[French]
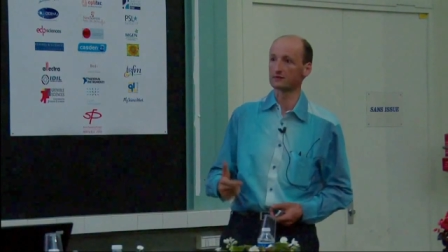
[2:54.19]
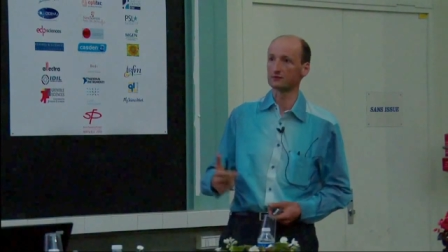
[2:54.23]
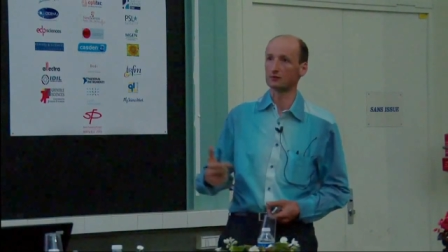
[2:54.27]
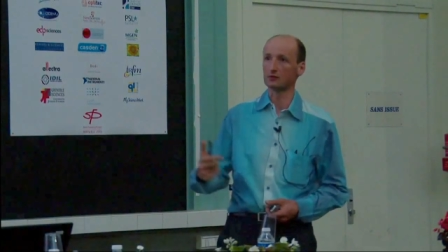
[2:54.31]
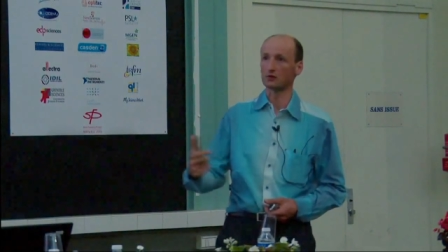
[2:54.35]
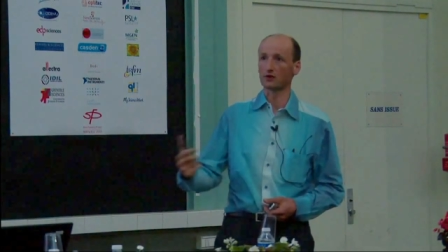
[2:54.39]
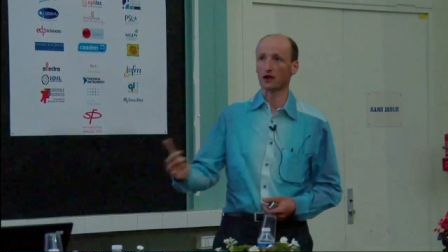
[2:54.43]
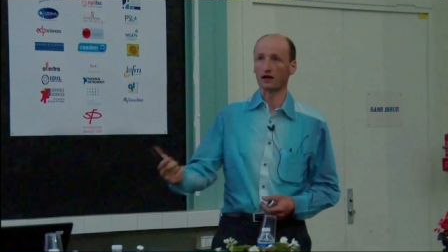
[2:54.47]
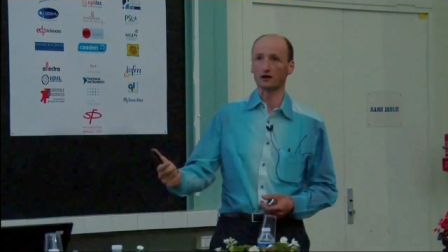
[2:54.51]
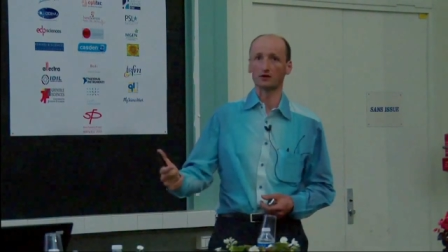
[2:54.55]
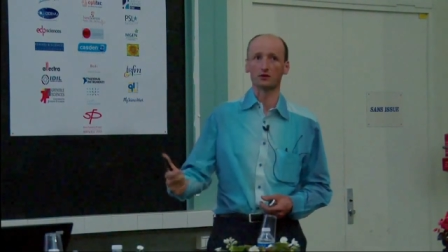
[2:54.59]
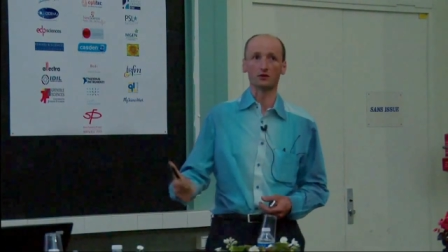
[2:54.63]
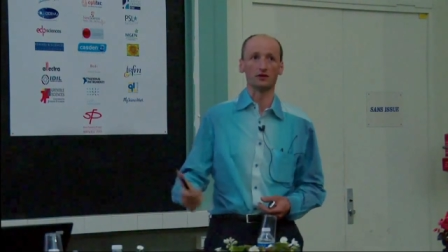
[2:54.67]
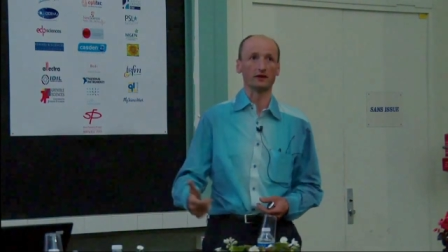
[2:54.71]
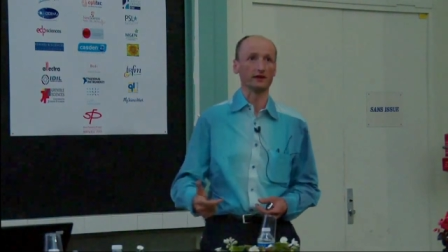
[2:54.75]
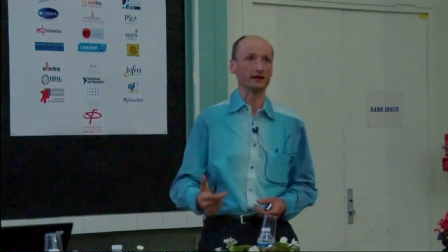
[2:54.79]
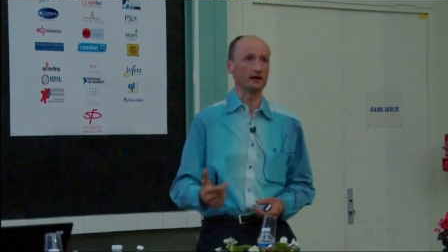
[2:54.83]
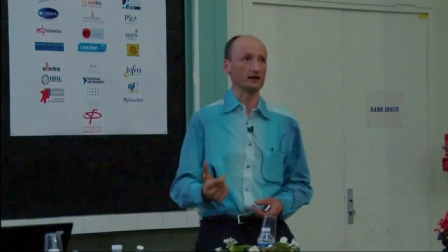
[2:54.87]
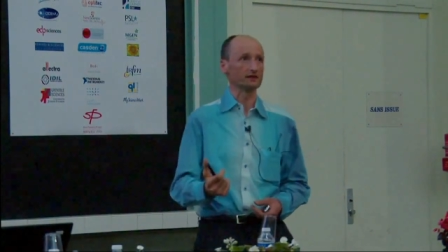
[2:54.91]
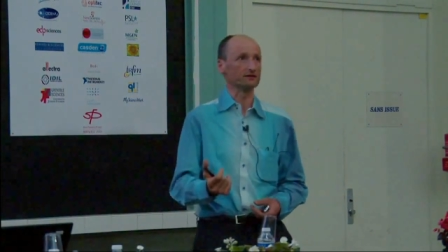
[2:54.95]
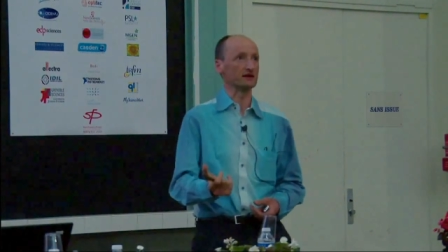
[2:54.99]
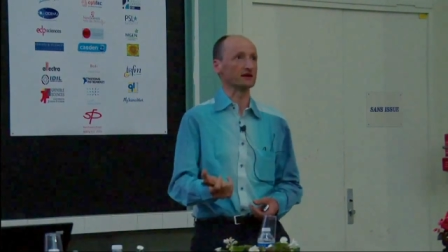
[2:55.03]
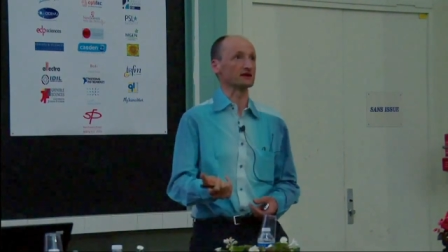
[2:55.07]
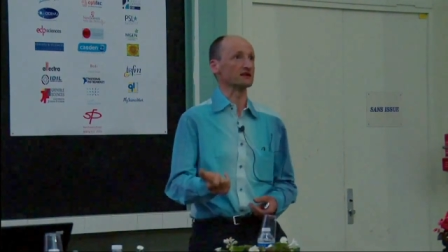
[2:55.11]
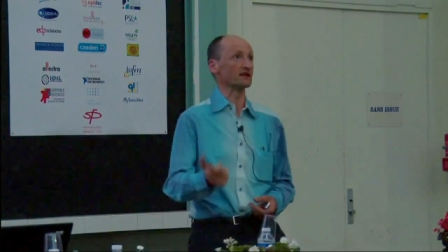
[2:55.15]
vous calculez
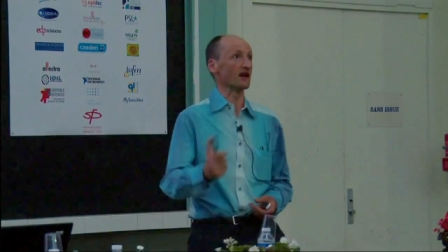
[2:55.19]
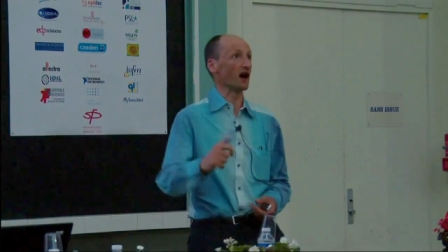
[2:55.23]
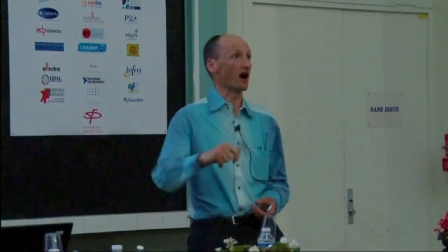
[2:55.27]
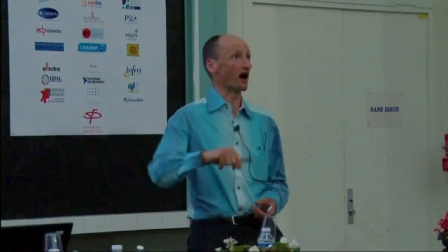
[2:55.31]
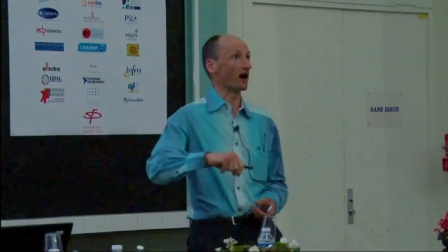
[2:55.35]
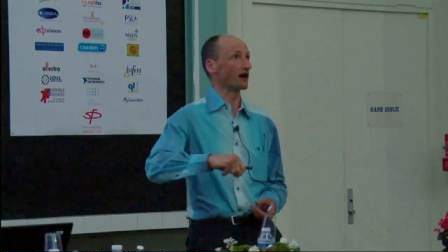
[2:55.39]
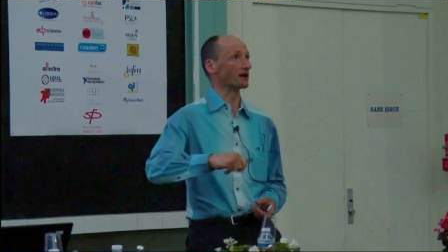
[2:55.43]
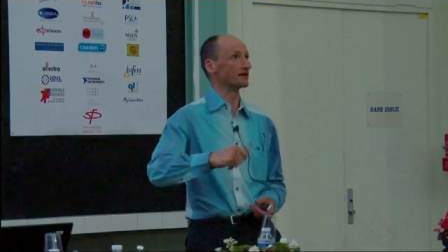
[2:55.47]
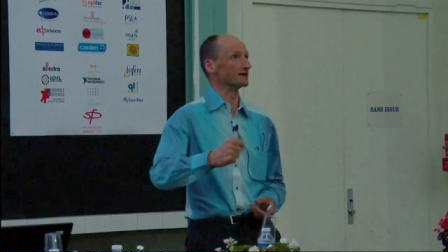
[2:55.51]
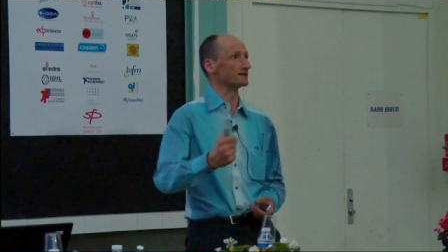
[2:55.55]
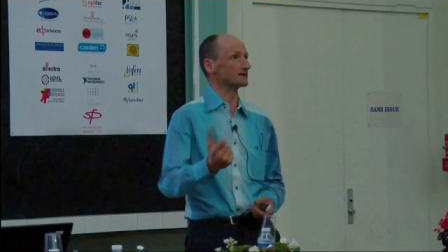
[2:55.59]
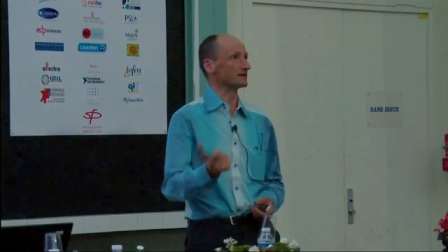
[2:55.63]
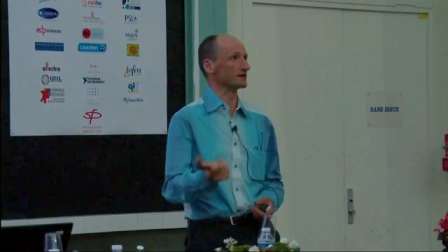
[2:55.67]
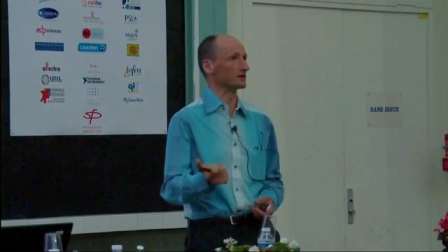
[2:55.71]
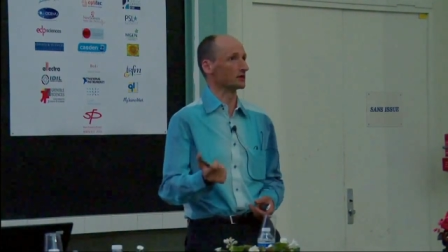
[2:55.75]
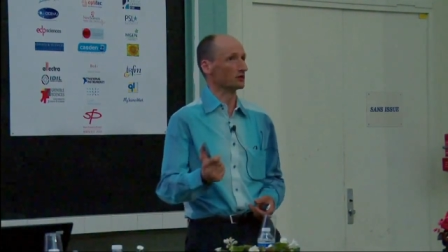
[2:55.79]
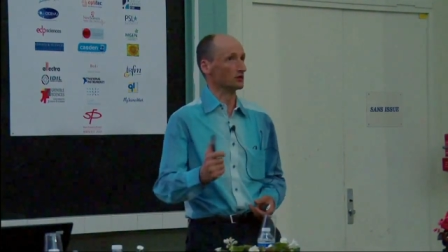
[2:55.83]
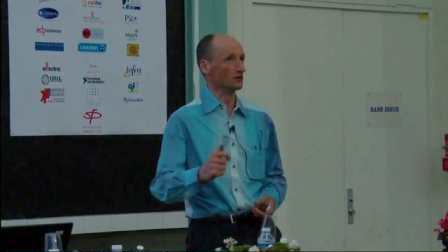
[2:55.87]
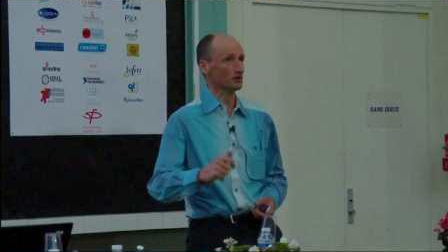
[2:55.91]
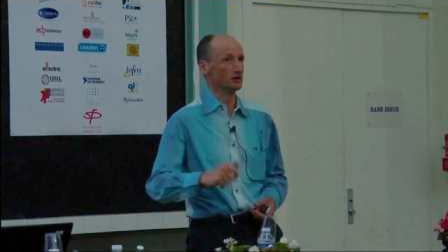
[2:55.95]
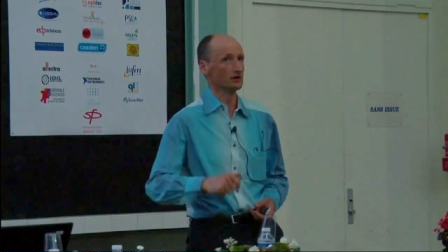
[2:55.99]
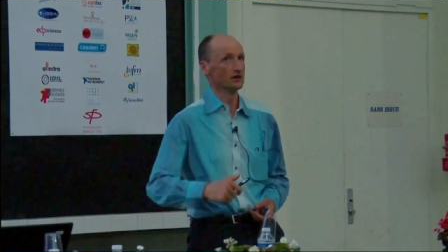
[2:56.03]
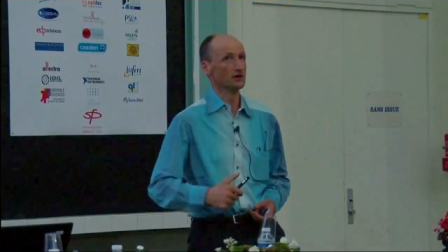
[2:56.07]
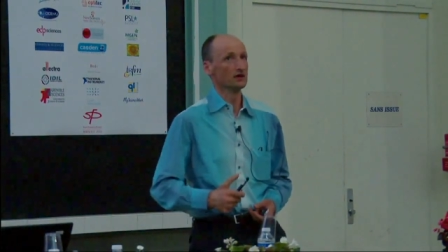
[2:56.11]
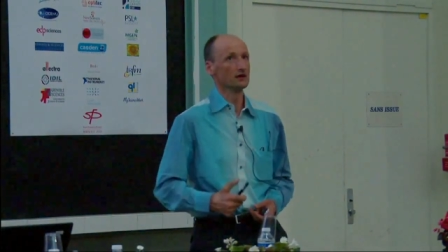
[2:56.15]
avec des 1 et
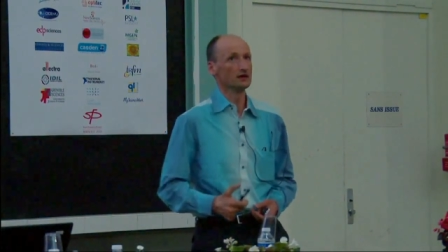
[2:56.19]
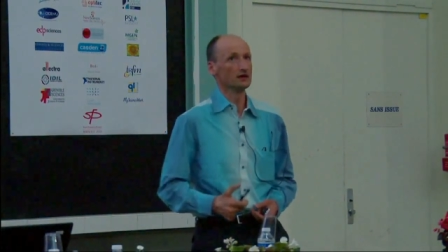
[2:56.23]
0,